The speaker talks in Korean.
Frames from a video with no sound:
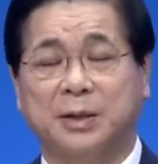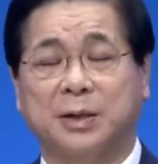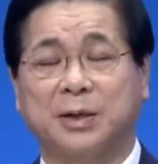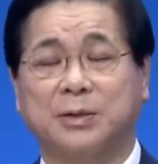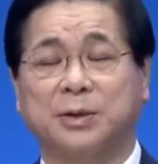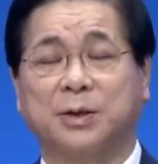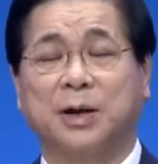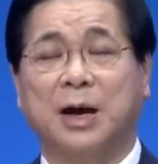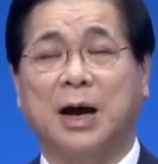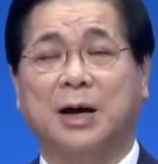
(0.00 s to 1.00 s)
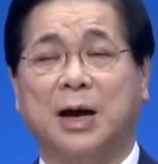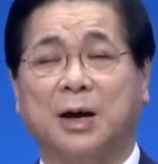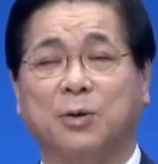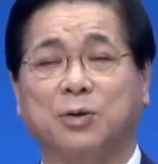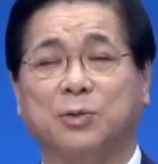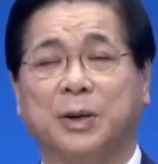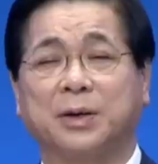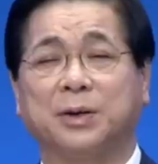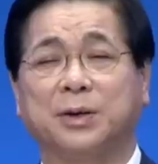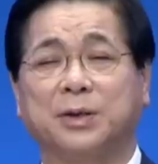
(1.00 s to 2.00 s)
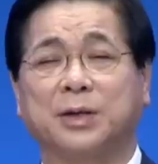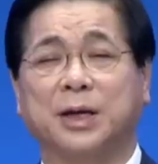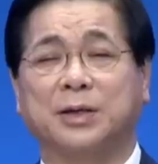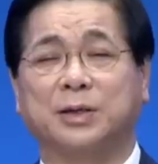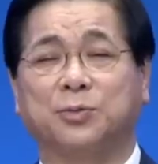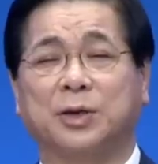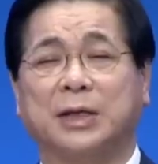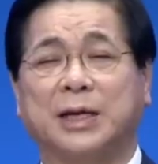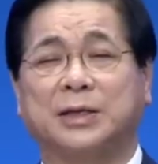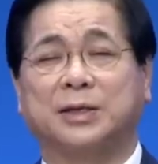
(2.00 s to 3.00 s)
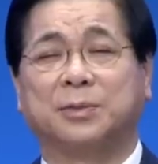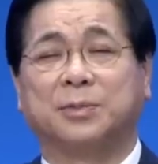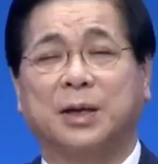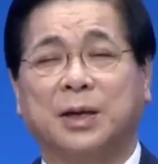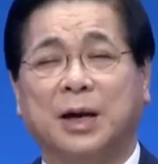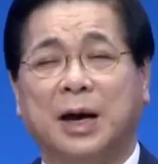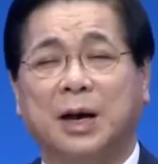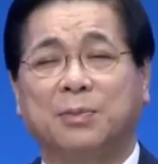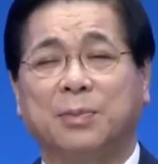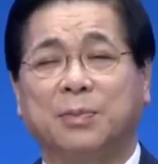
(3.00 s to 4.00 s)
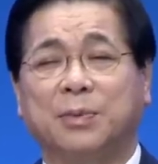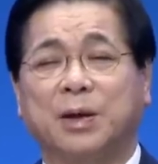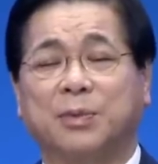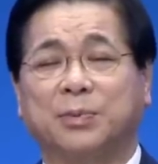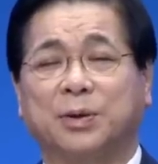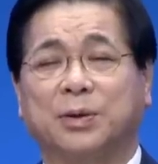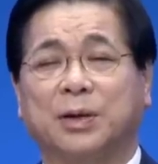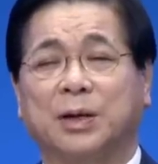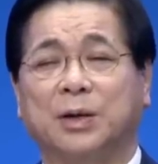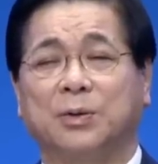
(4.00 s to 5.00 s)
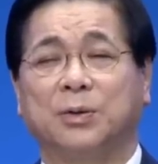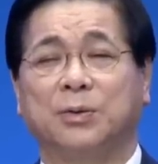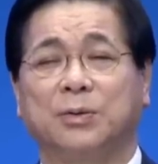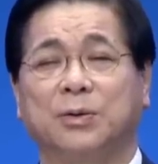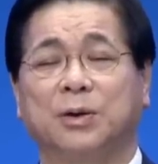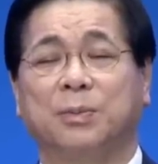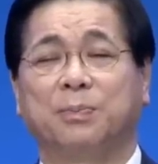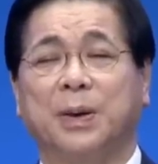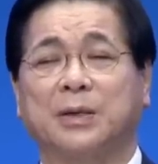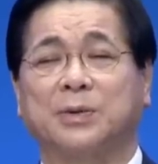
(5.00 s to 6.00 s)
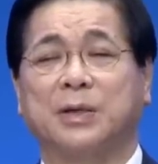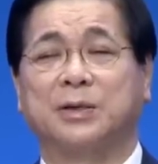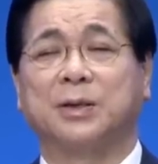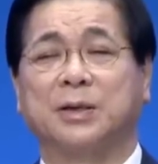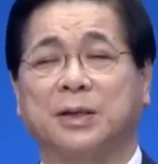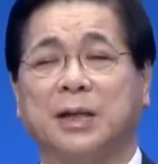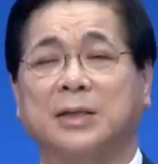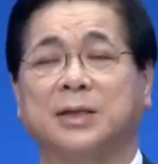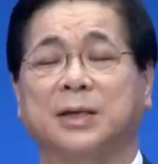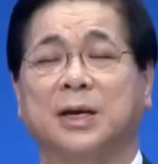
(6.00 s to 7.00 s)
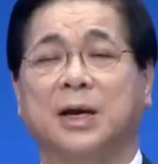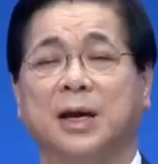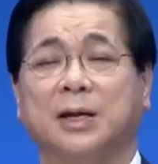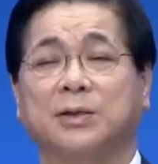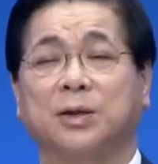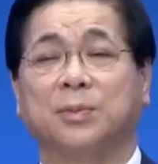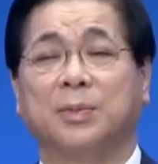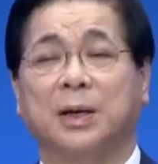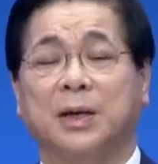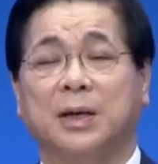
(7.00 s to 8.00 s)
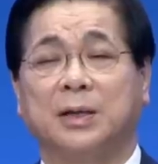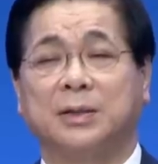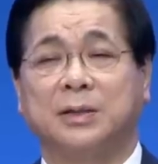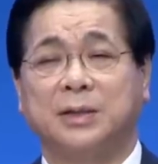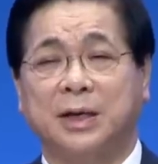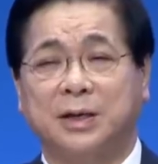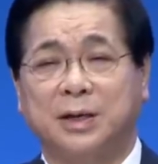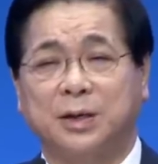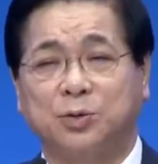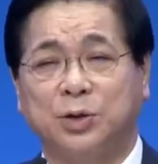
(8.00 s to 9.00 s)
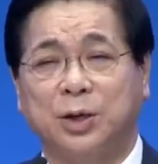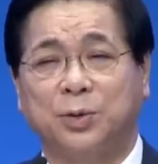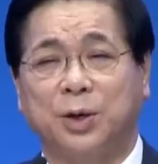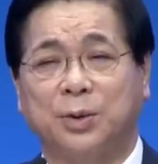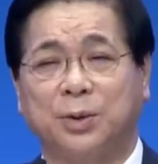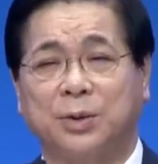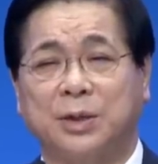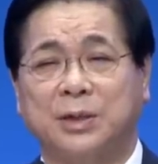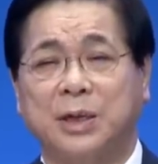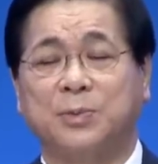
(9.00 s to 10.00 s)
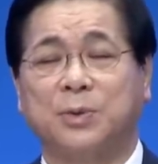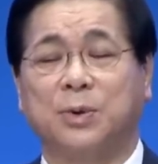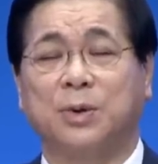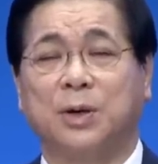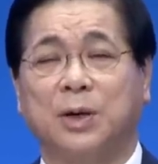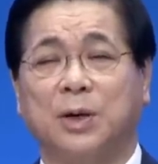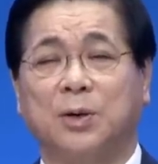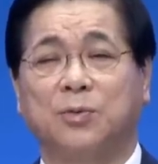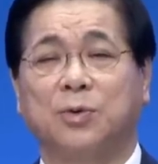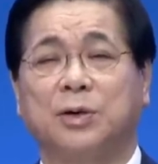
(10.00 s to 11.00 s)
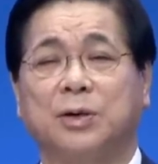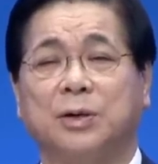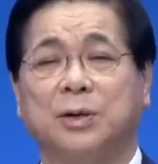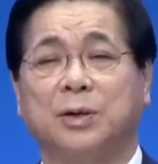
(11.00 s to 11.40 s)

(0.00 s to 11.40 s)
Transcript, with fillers: 그래서 아코노스 마귀는 어떻게 하든지 우리를 다시금 하나님께로부터 우리를 빼앗아 와서 다시 애달처럼 자기의 죄 노예로 삼고 우리를